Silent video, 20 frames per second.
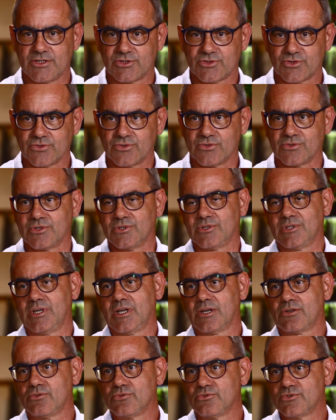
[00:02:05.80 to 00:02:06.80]
che sono
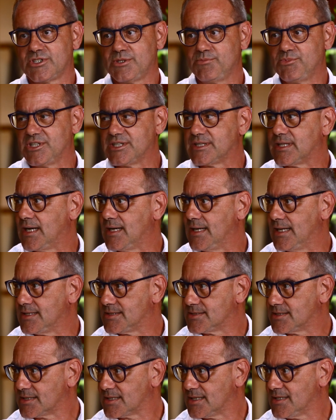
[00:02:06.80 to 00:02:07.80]
la conducibilità
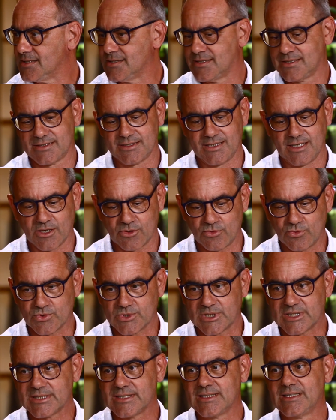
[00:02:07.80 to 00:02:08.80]
elettrica della
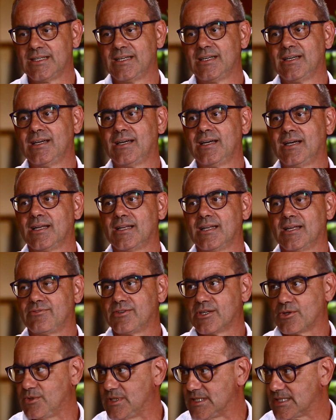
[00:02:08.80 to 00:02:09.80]
cute, la
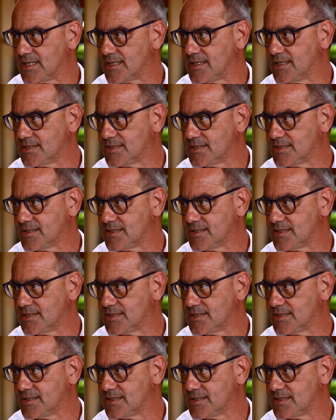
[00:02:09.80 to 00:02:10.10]
frequenza